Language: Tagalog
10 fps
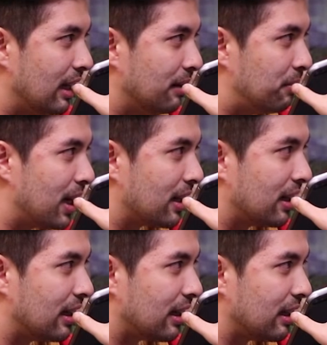eh
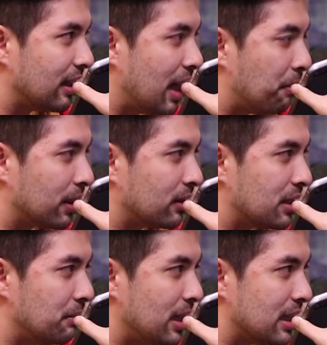para dapat to
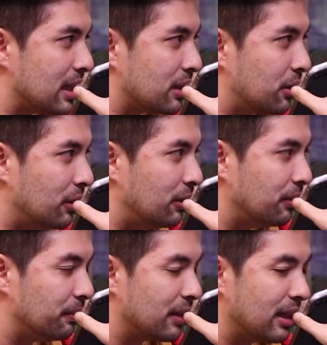sa misis ko
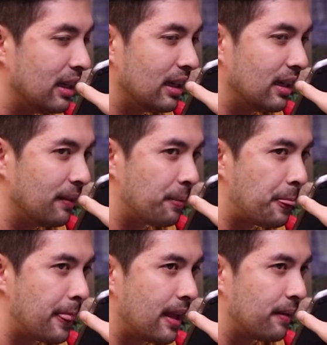
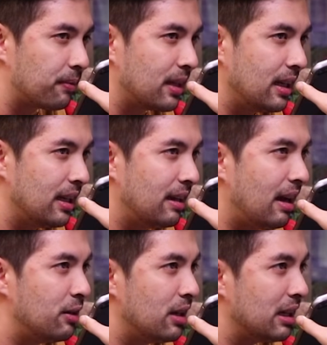uh. eh
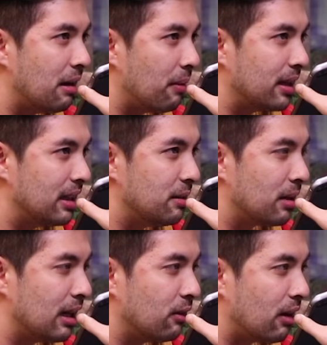ano lang naman hindi
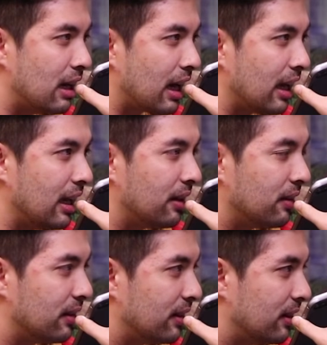naman ganun kalaki
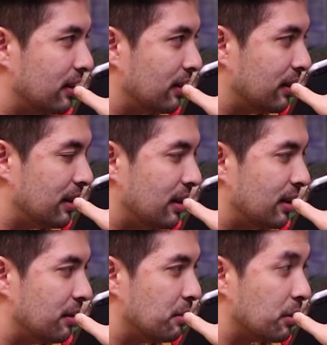
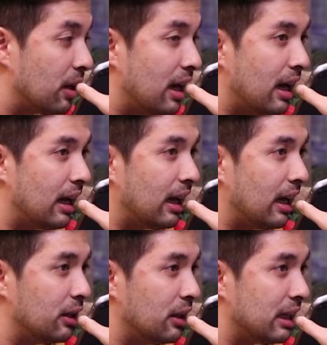mga
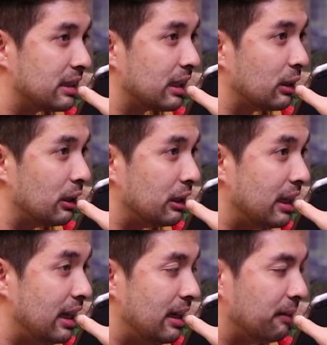ano nasa
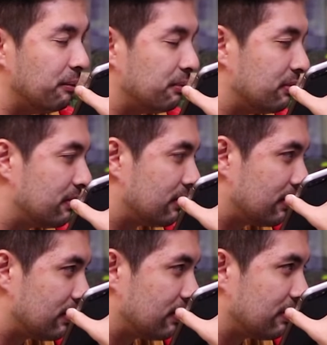30
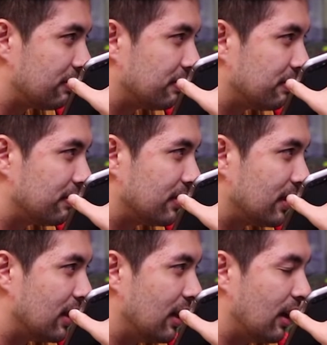
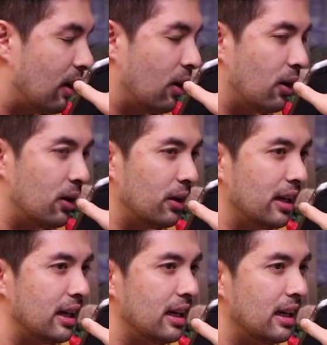okay oo
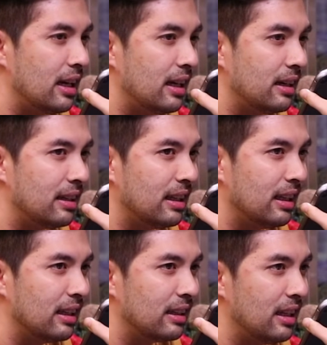eh
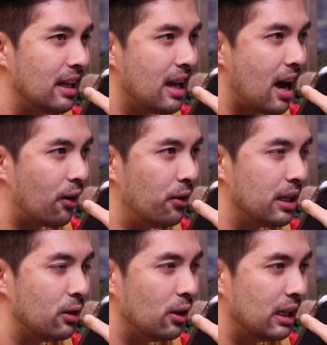tinaya ko
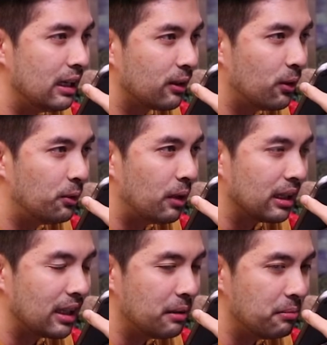in all in ko
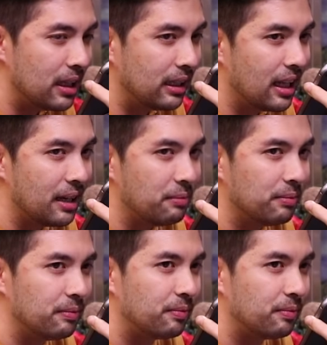one time big time